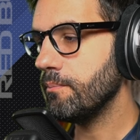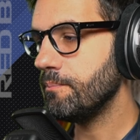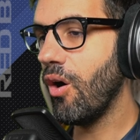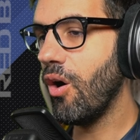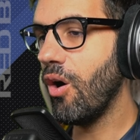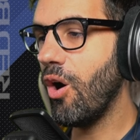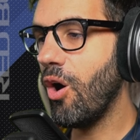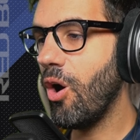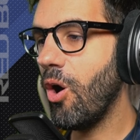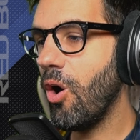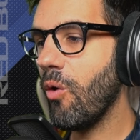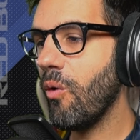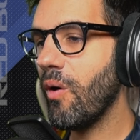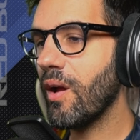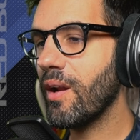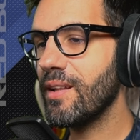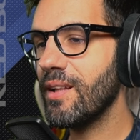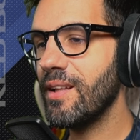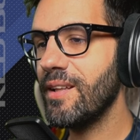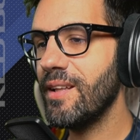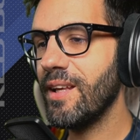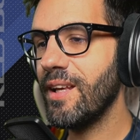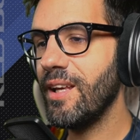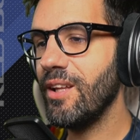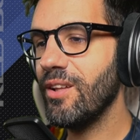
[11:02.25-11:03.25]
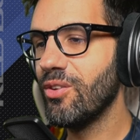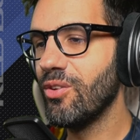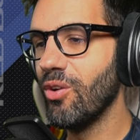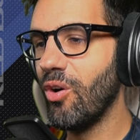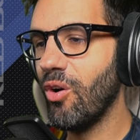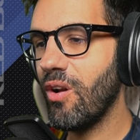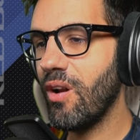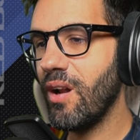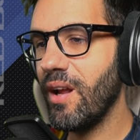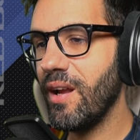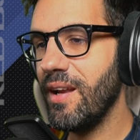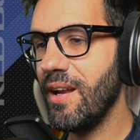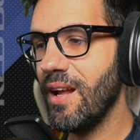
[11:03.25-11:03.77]
Oh, guardate chi
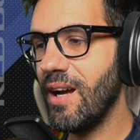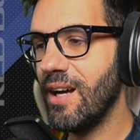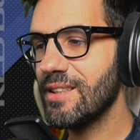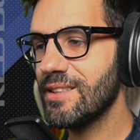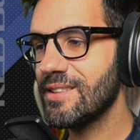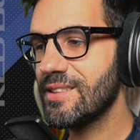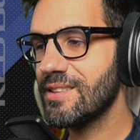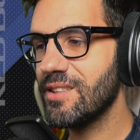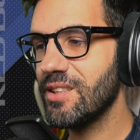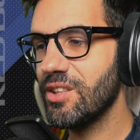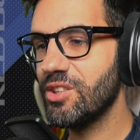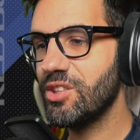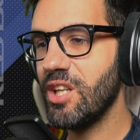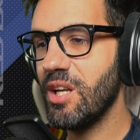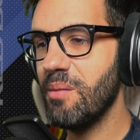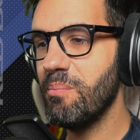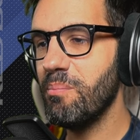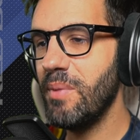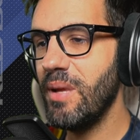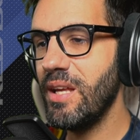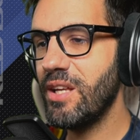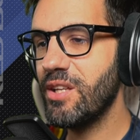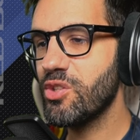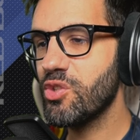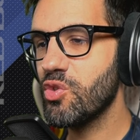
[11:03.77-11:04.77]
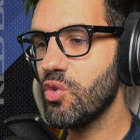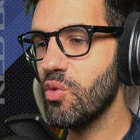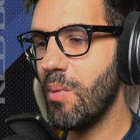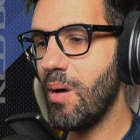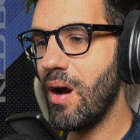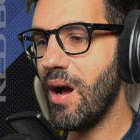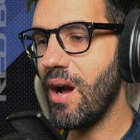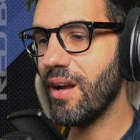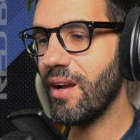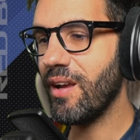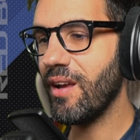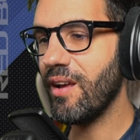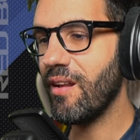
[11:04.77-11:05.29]
torna in AS, c'è Mick
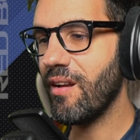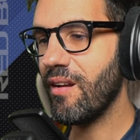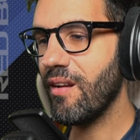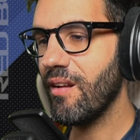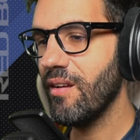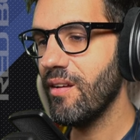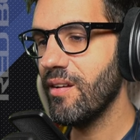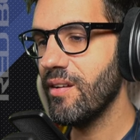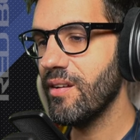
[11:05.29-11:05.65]
Schumacher